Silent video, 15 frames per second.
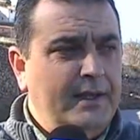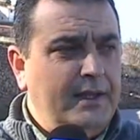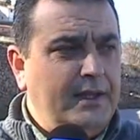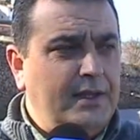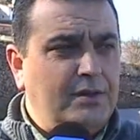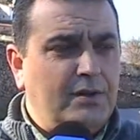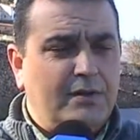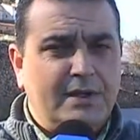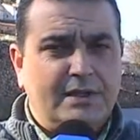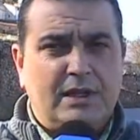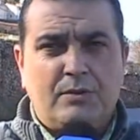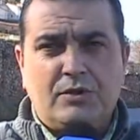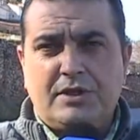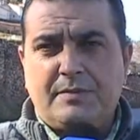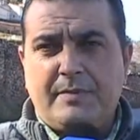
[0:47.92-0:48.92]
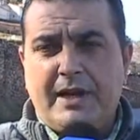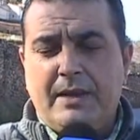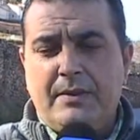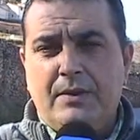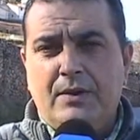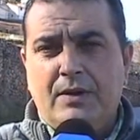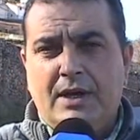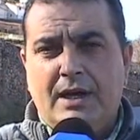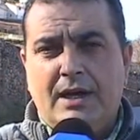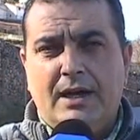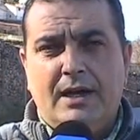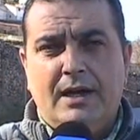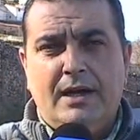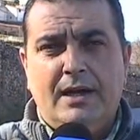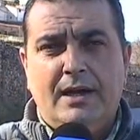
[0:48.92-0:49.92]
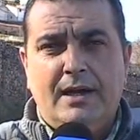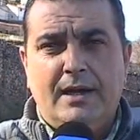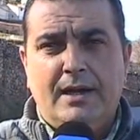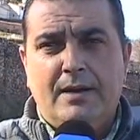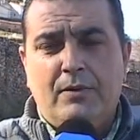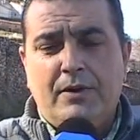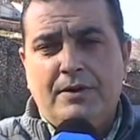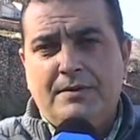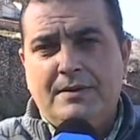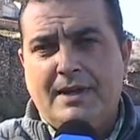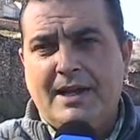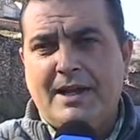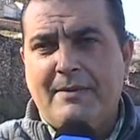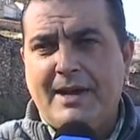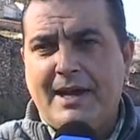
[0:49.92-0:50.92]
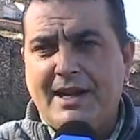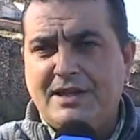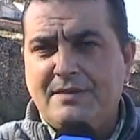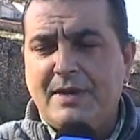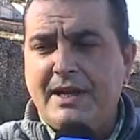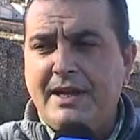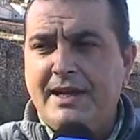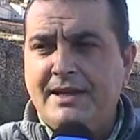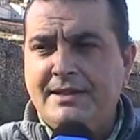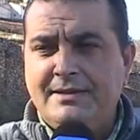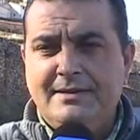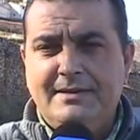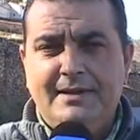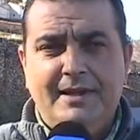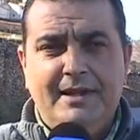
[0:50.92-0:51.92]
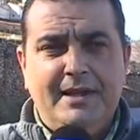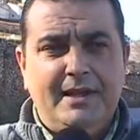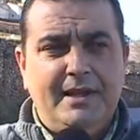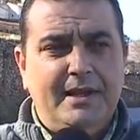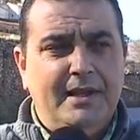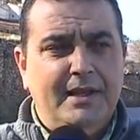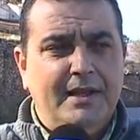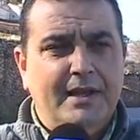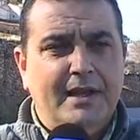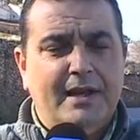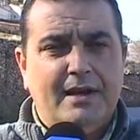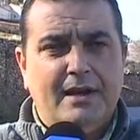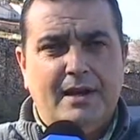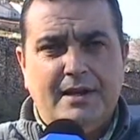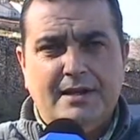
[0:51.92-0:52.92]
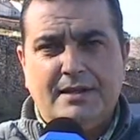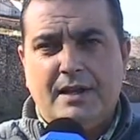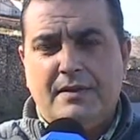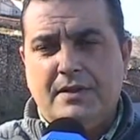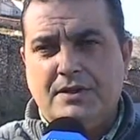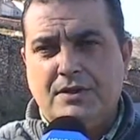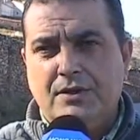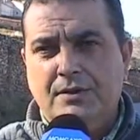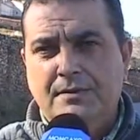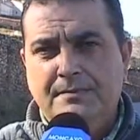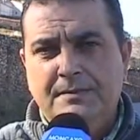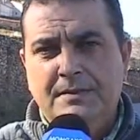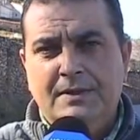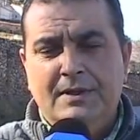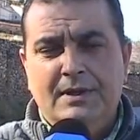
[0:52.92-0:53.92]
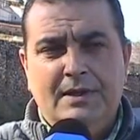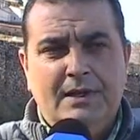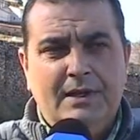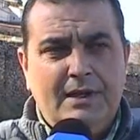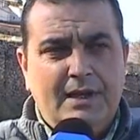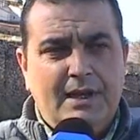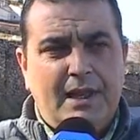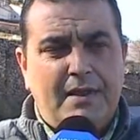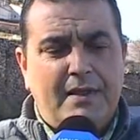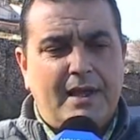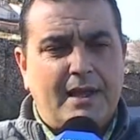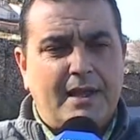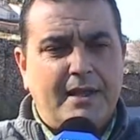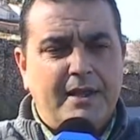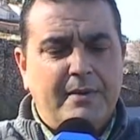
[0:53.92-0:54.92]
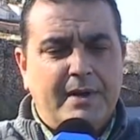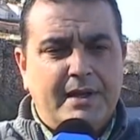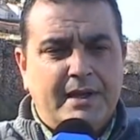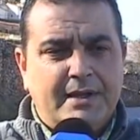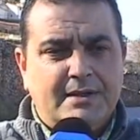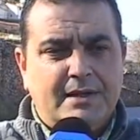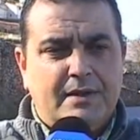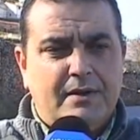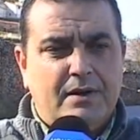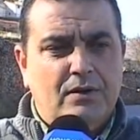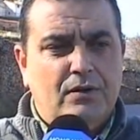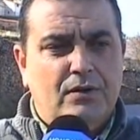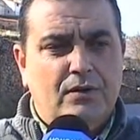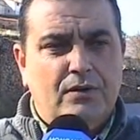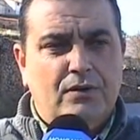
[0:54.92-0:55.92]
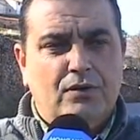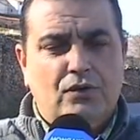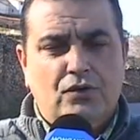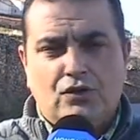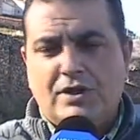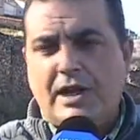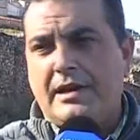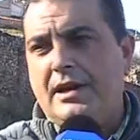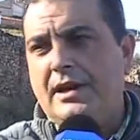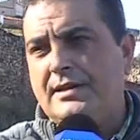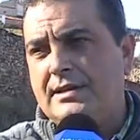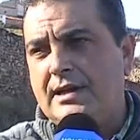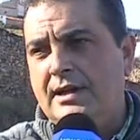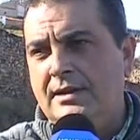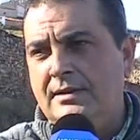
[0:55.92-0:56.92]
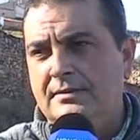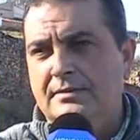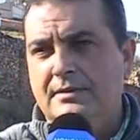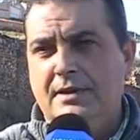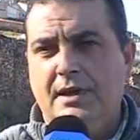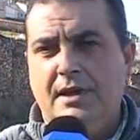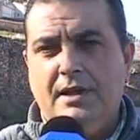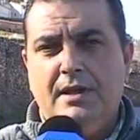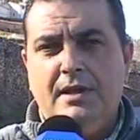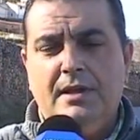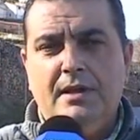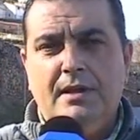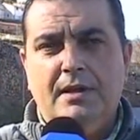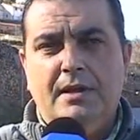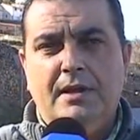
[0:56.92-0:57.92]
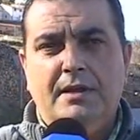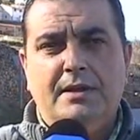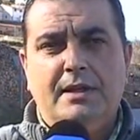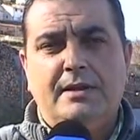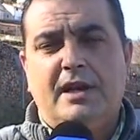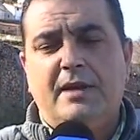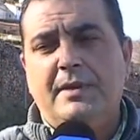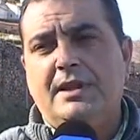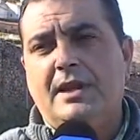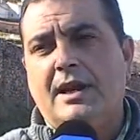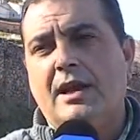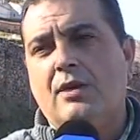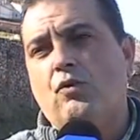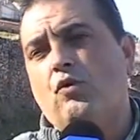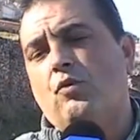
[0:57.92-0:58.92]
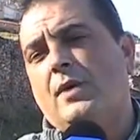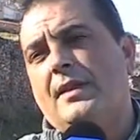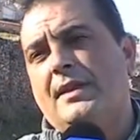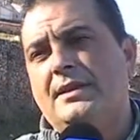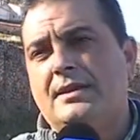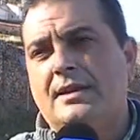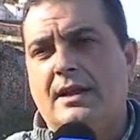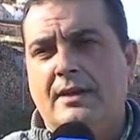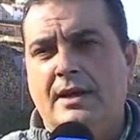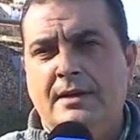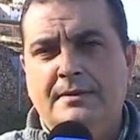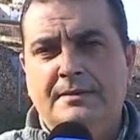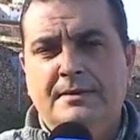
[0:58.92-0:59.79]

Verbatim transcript: y entonces estamos esperando a, bueno, a que vengan las máquinas y arreglen este acceso. La idea que llevan es hacerlo con dos carriles ya e intentar evitar la curva de entrada